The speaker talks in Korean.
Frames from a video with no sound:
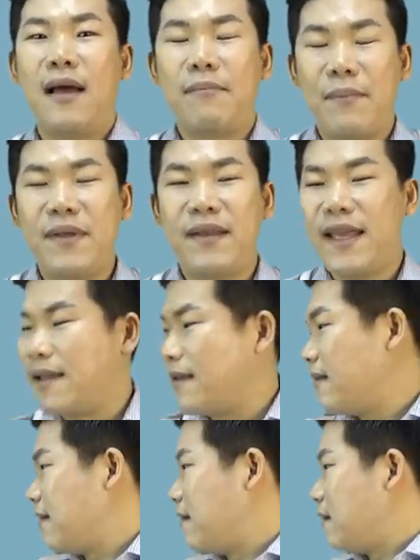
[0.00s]
반면에
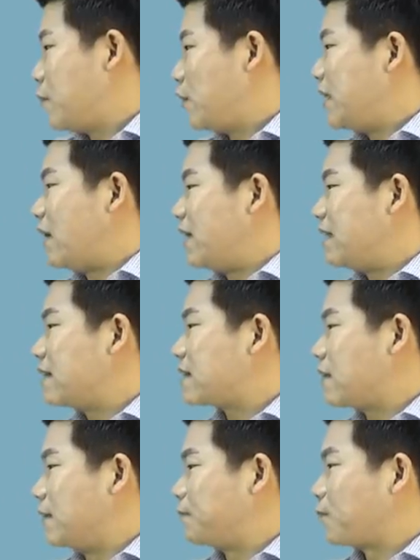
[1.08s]
표에 나와 있는
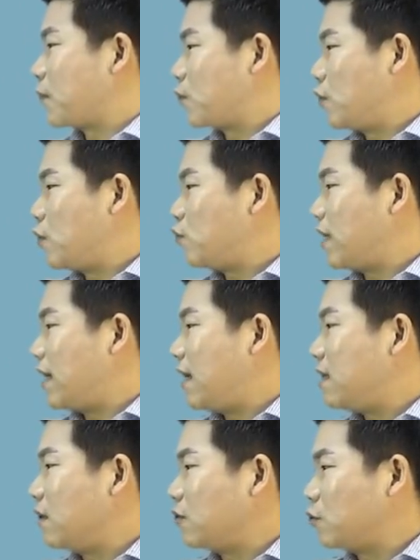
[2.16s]
것처럼 구로구나
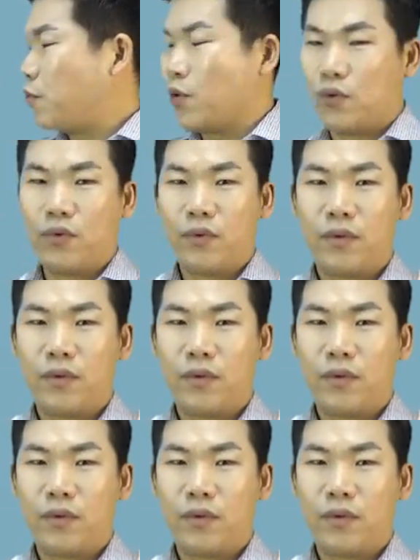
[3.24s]
영등포구,